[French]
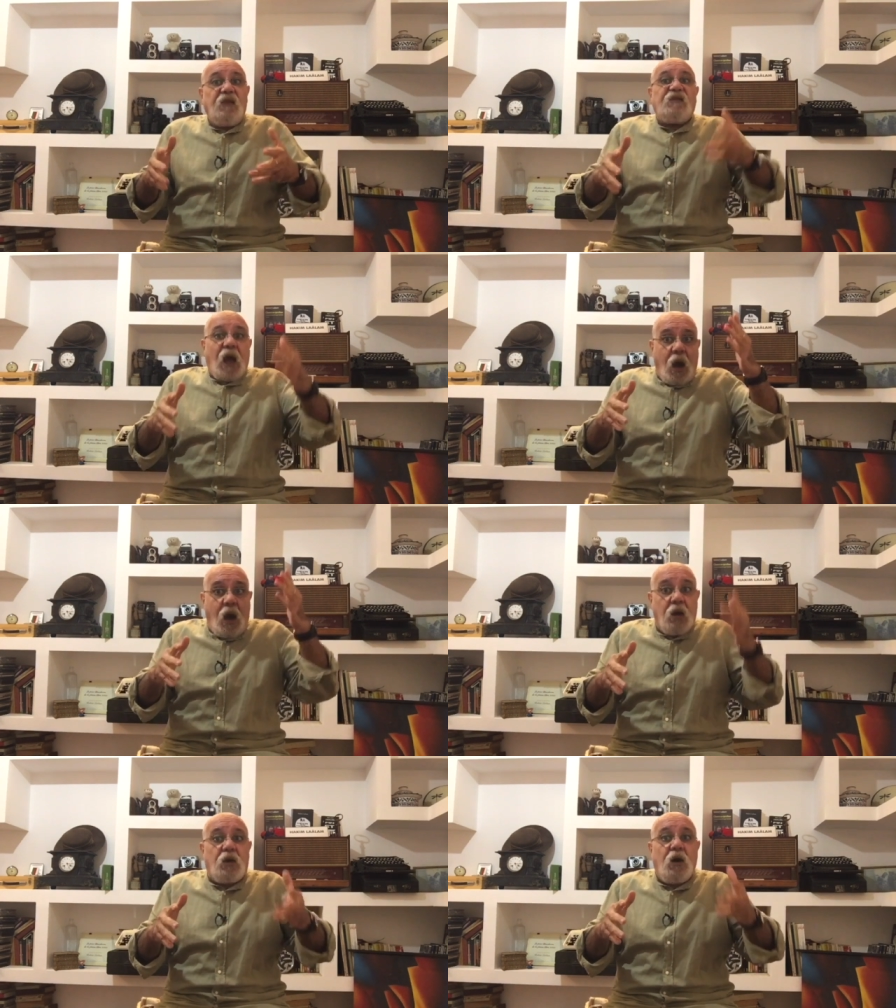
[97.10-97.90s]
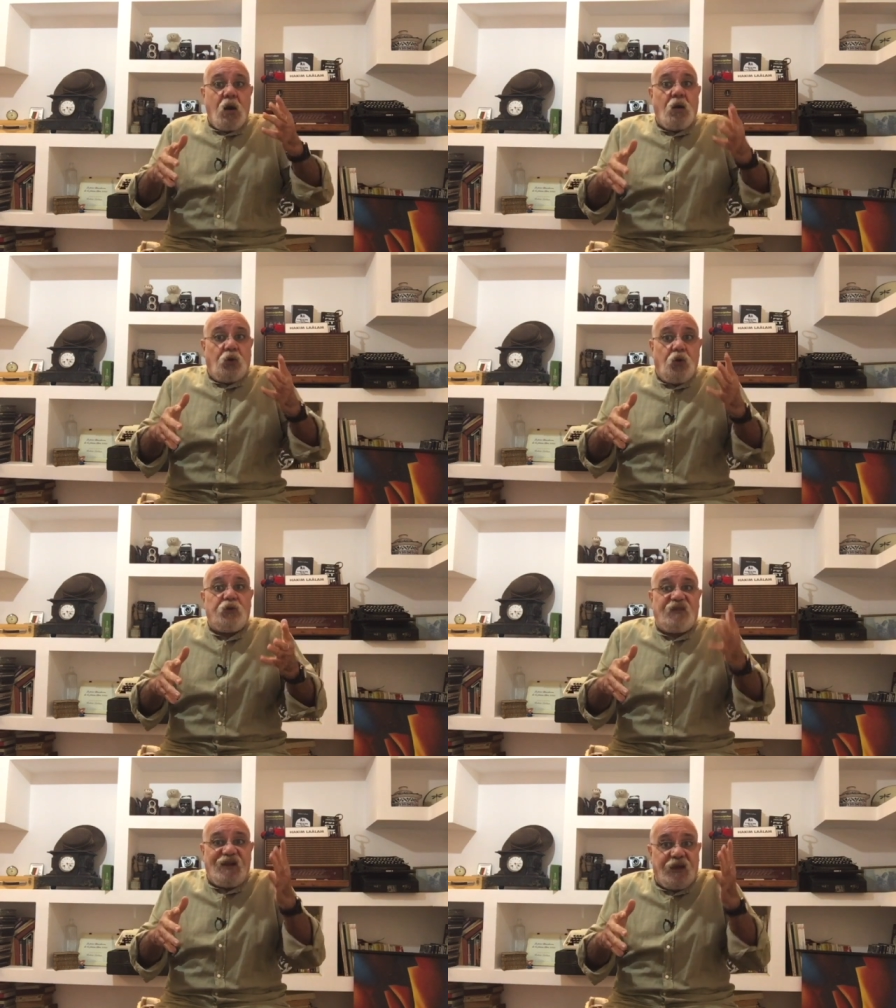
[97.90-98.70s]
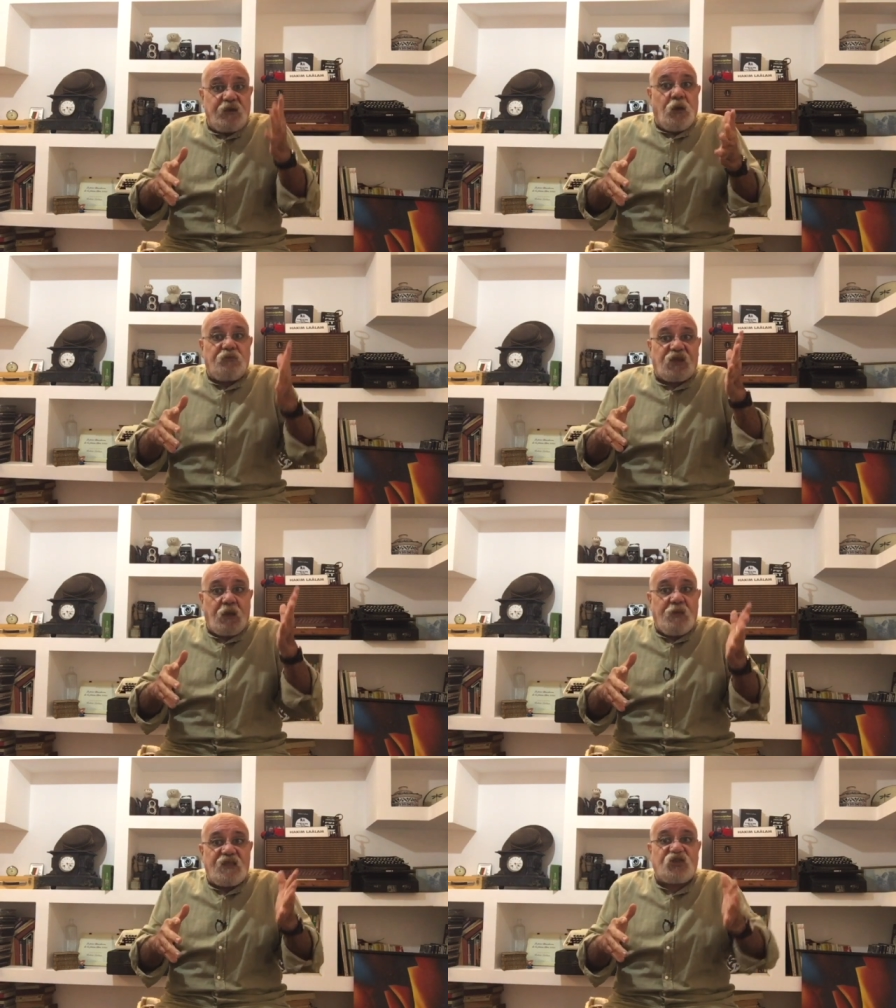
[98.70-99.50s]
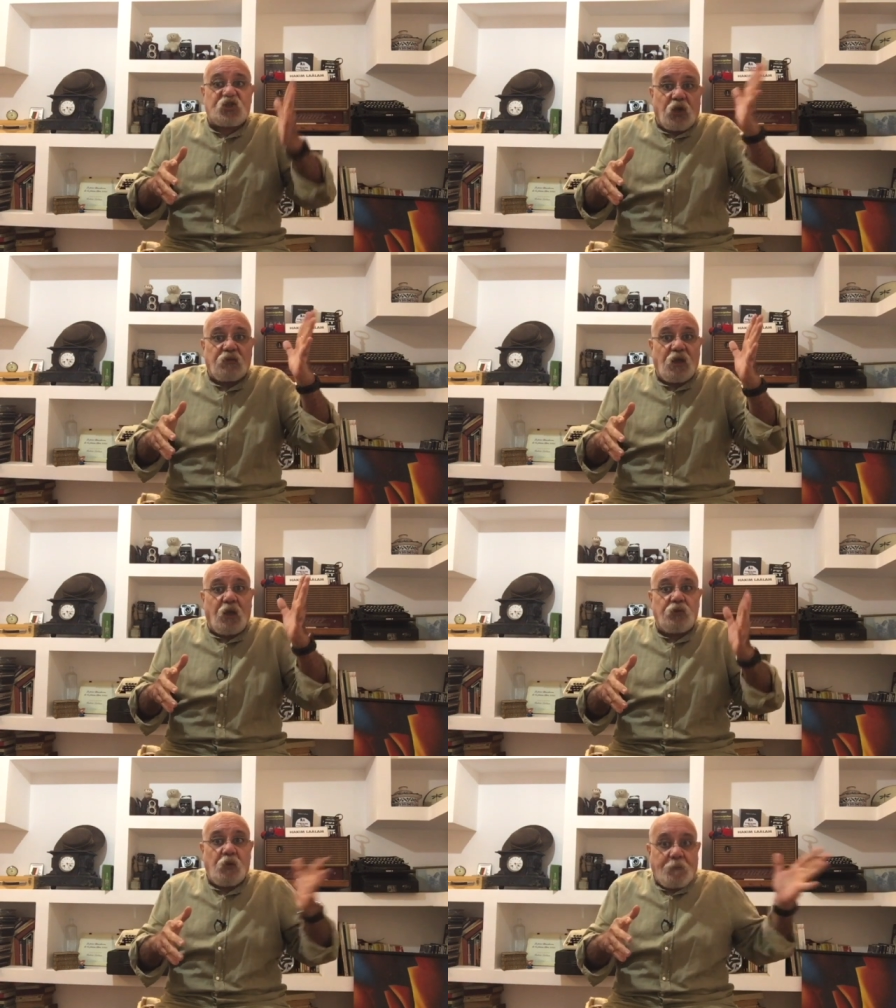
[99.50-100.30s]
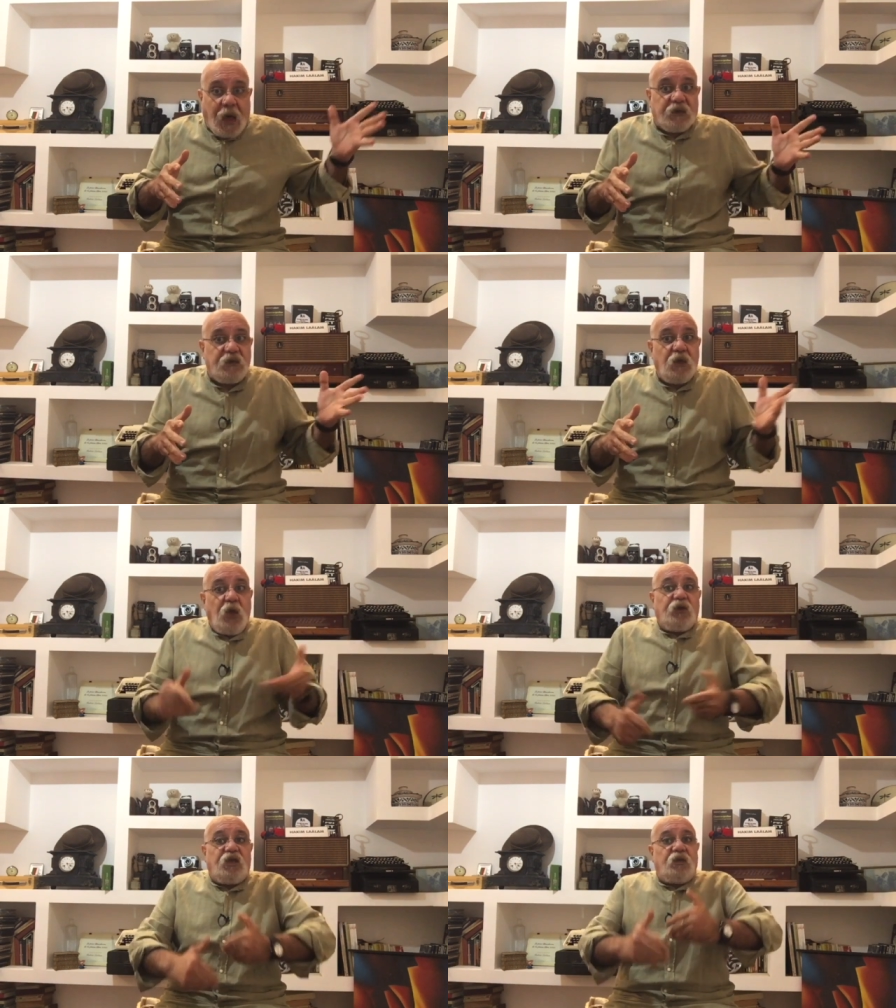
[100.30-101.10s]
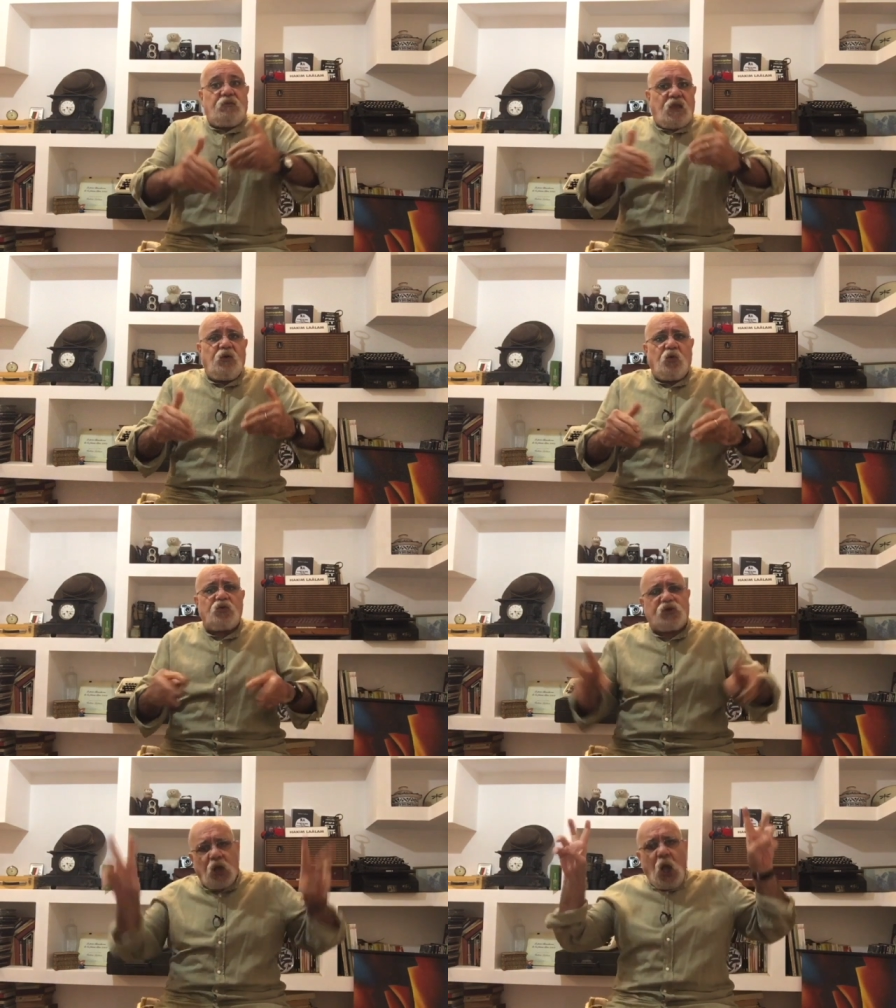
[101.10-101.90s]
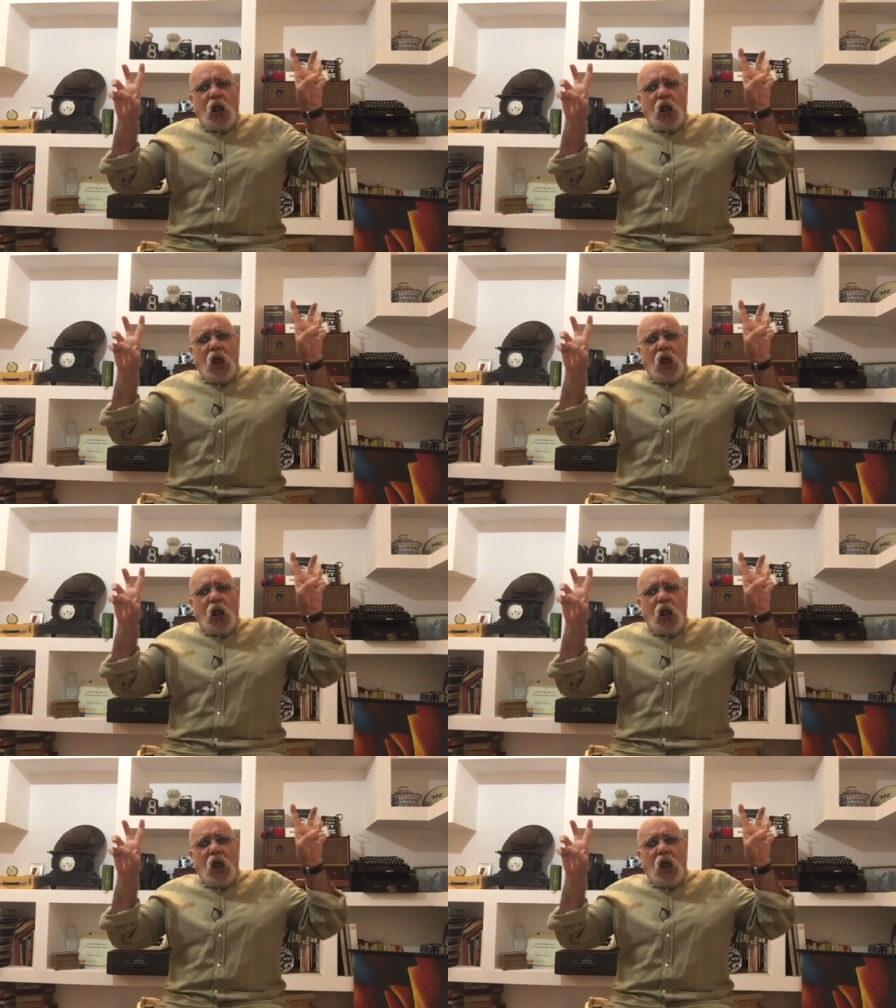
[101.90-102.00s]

T'as encore le délirium tremens chantant de Paris qui dénonce